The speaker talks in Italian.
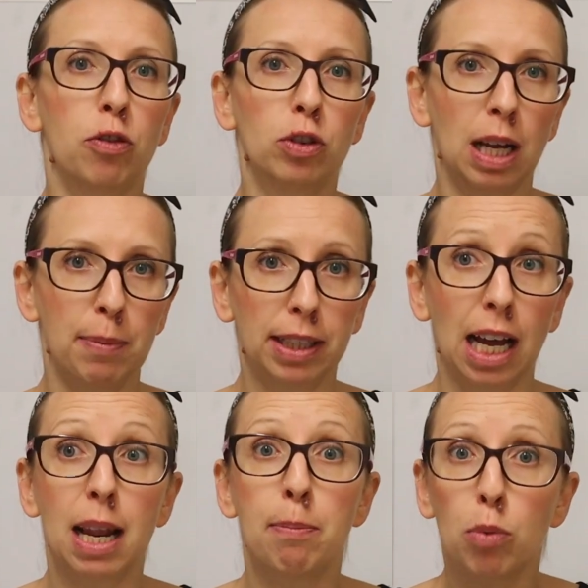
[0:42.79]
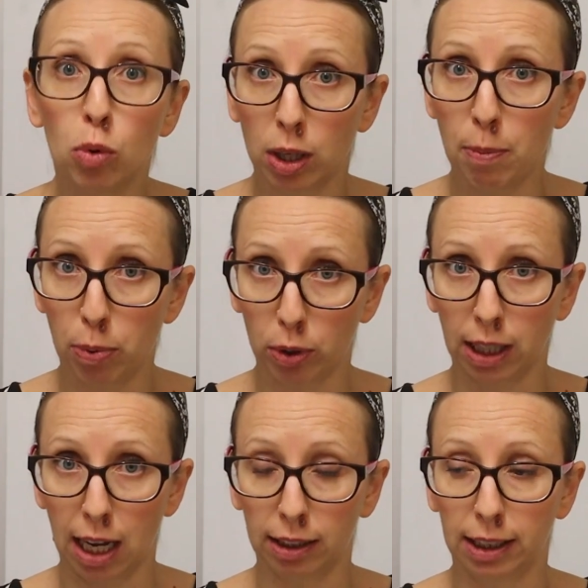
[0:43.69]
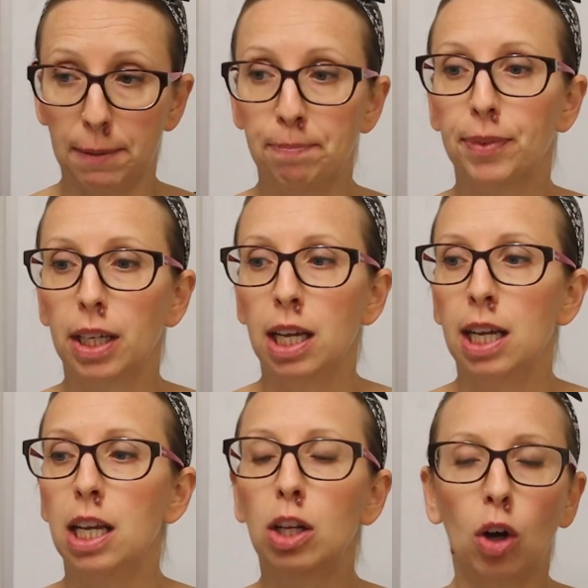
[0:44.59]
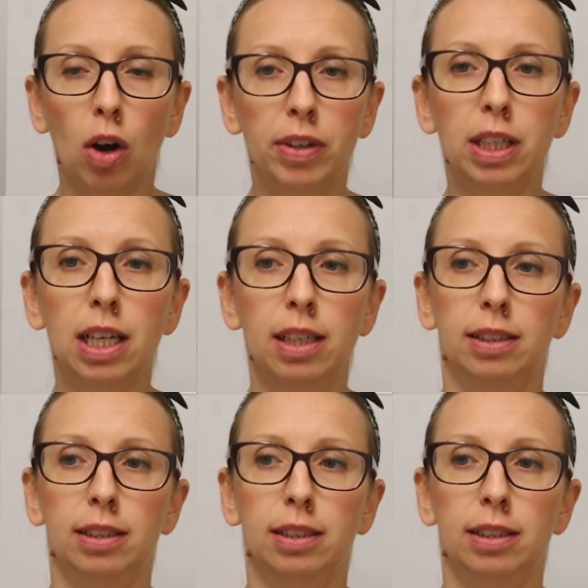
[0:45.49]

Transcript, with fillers: fondamentale e molto importante. Il Covid